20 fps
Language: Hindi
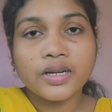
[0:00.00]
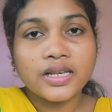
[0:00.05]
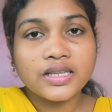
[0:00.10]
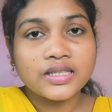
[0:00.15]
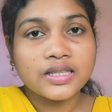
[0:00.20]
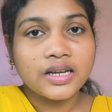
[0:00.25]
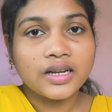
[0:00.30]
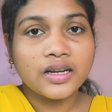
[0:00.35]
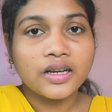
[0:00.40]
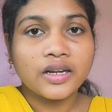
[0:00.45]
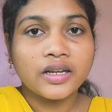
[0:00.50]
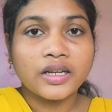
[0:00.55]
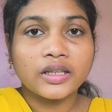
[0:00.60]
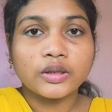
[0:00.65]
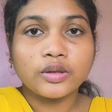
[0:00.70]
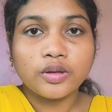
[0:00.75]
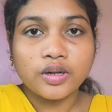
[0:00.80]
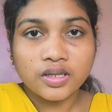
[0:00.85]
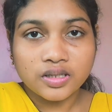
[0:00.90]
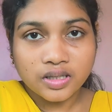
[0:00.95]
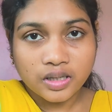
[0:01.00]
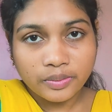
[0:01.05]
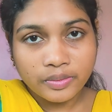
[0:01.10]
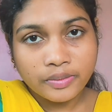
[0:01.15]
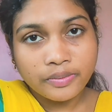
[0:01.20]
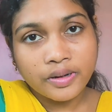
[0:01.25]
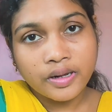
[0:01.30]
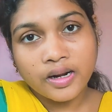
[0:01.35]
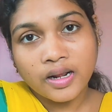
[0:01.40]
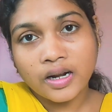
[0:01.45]
नाश्ता करेंगे तो नाश्ता
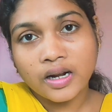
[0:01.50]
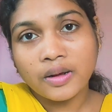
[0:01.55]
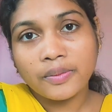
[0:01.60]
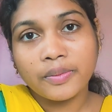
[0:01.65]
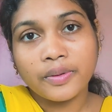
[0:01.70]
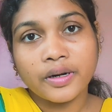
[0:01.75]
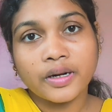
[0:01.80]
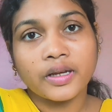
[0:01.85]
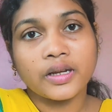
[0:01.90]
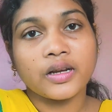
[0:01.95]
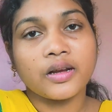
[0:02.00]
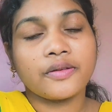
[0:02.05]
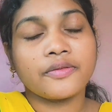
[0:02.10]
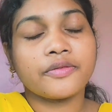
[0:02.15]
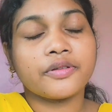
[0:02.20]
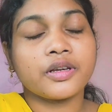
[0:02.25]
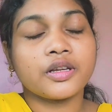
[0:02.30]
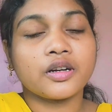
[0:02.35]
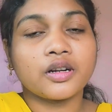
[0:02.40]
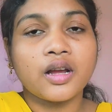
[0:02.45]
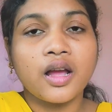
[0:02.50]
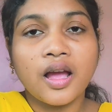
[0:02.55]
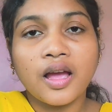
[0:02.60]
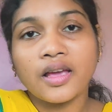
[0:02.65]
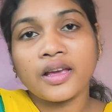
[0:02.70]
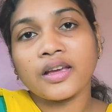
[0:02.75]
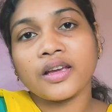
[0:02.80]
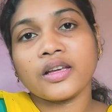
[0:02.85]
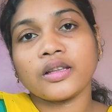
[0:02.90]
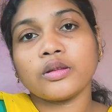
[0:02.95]
भी बनाना पड़ेगा फिर
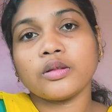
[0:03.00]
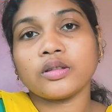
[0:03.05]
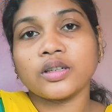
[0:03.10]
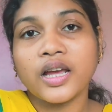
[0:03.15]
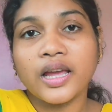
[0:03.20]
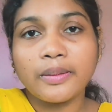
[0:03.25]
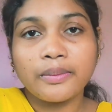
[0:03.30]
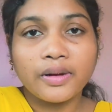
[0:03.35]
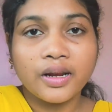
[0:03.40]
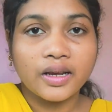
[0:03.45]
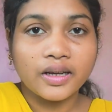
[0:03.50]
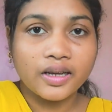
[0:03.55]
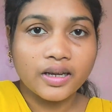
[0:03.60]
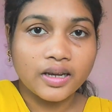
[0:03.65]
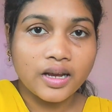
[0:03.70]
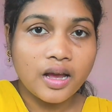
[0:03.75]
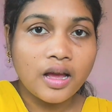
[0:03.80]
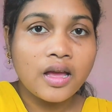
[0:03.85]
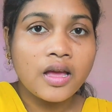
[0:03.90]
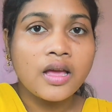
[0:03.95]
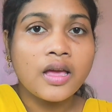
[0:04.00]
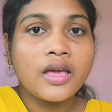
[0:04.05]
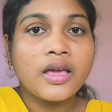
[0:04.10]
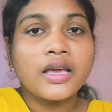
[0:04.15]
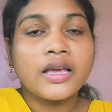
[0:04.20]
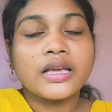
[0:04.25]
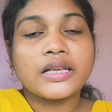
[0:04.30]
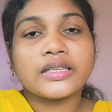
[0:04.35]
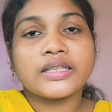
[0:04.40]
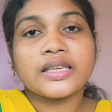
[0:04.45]
खाएंगे तो टाइम लगेगा
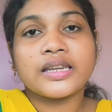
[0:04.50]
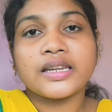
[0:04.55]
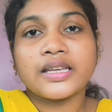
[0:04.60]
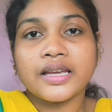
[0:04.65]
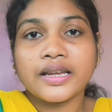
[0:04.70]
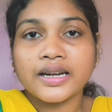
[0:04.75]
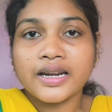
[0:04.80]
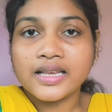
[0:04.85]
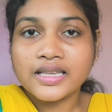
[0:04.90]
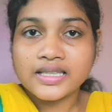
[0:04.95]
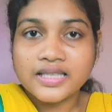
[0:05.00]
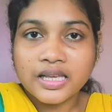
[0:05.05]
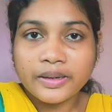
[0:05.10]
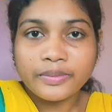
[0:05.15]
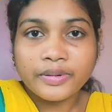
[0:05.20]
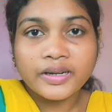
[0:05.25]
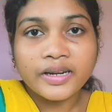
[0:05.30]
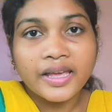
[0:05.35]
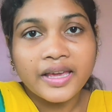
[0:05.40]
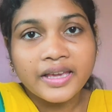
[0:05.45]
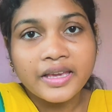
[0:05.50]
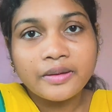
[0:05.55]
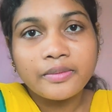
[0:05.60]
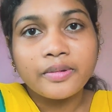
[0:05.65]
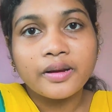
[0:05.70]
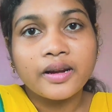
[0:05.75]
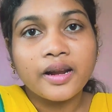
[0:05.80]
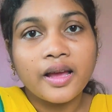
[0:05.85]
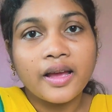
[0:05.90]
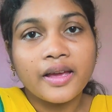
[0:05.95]
इसीलिए नाश्ता भी नहीं
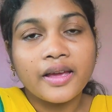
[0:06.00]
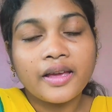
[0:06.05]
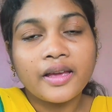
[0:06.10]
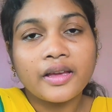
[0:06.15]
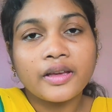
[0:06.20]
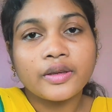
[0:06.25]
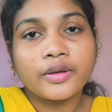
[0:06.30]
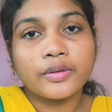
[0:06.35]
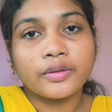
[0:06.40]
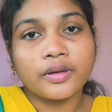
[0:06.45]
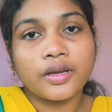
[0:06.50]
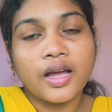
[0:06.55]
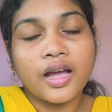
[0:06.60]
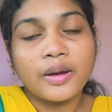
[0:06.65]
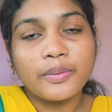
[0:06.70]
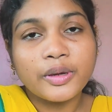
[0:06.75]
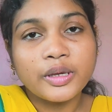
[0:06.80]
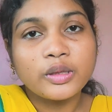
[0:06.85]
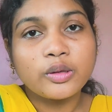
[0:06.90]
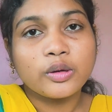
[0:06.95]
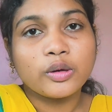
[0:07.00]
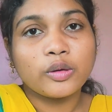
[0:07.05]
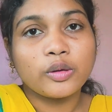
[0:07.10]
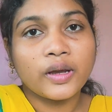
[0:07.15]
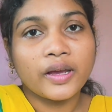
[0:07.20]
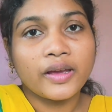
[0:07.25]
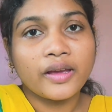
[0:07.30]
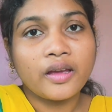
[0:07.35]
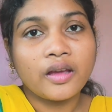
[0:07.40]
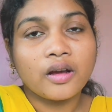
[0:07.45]
बनाए क्योंकि हम ही दोनों
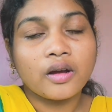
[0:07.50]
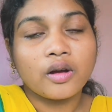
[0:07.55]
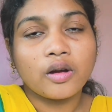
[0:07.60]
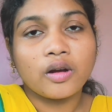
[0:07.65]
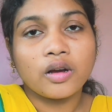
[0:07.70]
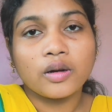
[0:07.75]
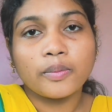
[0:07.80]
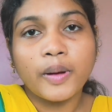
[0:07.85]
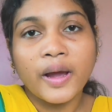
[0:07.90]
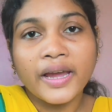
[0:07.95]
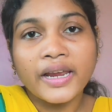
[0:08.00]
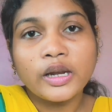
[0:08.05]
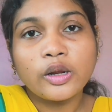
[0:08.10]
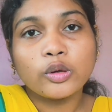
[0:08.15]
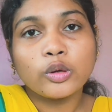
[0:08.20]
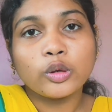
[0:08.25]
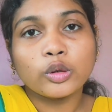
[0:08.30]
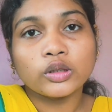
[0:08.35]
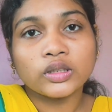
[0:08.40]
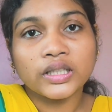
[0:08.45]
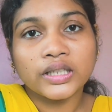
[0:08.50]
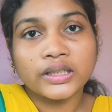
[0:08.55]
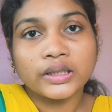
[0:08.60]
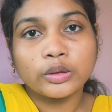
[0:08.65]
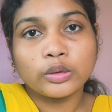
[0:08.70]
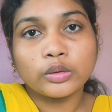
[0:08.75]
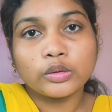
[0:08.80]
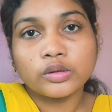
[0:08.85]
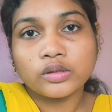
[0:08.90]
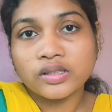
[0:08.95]
हैं और भाई लोग होते
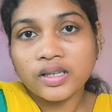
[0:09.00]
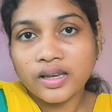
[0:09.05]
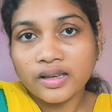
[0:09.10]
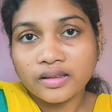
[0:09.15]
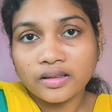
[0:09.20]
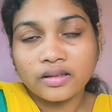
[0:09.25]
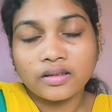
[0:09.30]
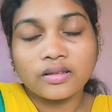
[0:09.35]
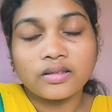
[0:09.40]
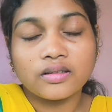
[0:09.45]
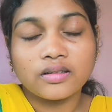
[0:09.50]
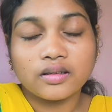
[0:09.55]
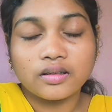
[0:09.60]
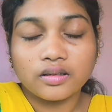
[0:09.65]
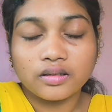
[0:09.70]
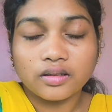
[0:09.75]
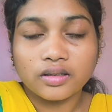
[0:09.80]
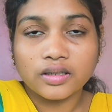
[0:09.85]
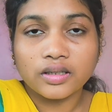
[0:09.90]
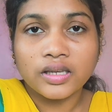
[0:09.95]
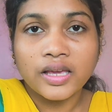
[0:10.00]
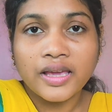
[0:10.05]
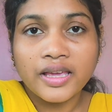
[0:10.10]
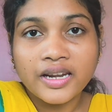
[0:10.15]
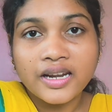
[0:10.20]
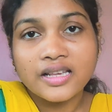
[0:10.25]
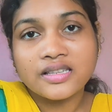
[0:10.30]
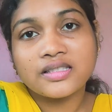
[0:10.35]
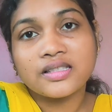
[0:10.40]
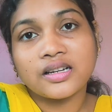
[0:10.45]
तो शायद यही
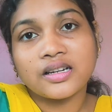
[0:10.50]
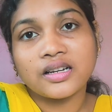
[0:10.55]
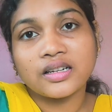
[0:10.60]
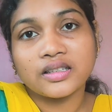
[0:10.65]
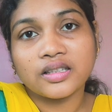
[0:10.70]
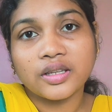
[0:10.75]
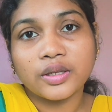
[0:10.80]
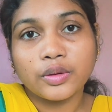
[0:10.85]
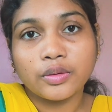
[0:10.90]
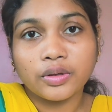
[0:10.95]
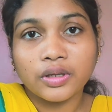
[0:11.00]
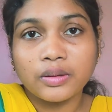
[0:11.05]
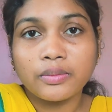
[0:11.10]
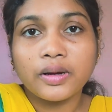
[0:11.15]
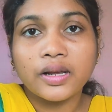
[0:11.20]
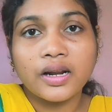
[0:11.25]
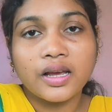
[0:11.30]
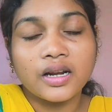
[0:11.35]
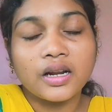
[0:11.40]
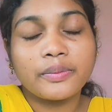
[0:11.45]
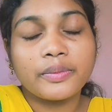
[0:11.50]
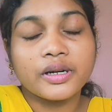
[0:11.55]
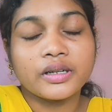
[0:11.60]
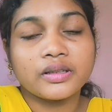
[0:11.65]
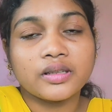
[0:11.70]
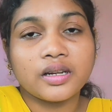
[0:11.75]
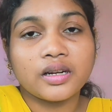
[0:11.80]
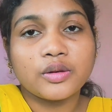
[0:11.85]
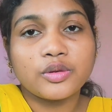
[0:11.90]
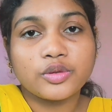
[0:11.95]
नाश्ता करते क्योंकि बनाना
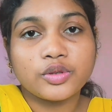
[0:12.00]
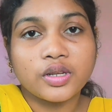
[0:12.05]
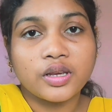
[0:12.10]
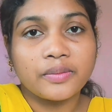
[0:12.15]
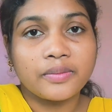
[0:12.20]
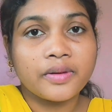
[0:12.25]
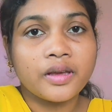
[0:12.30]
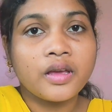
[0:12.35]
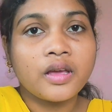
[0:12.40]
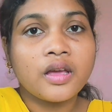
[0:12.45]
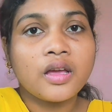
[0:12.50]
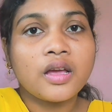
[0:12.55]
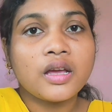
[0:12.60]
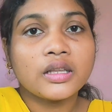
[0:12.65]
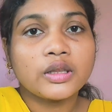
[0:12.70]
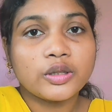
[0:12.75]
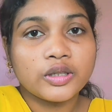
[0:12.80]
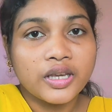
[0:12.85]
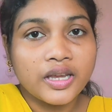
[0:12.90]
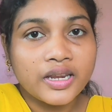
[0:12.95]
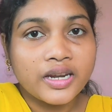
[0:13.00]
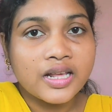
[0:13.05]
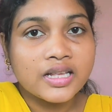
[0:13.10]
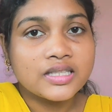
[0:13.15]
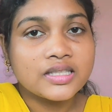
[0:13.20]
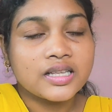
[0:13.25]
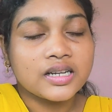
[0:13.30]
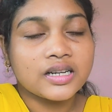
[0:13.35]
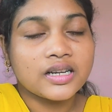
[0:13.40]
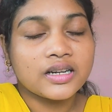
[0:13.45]
पड़ता ना उस टाइम तो यही
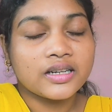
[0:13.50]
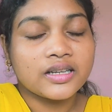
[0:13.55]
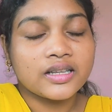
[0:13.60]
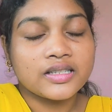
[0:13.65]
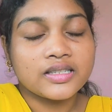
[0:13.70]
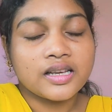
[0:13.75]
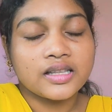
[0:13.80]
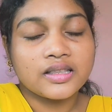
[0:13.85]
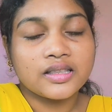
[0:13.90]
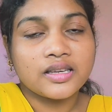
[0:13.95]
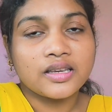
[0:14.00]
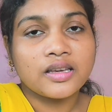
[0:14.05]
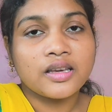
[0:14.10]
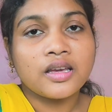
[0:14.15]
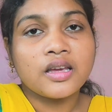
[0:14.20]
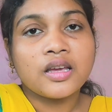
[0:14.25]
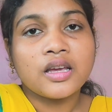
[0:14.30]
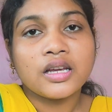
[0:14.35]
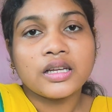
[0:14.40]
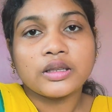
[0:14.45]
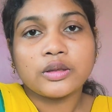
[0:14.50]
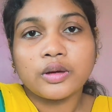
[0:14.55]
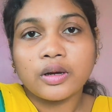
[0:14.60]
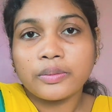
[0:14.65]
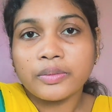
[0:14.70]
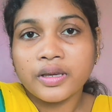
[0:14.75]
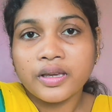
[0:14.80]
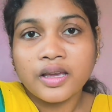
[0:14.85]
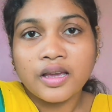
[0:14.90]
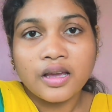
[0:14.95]
नाश्ता करके जाते तो
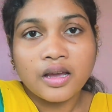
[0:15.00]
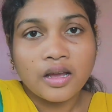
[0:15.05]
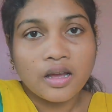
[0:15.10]
अभी